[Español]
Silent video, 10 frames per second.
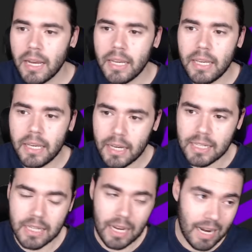y
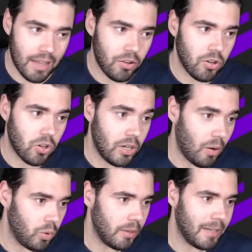escalado con la
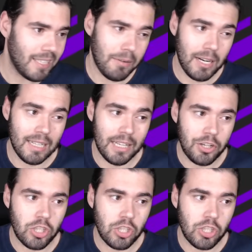última te baja el daño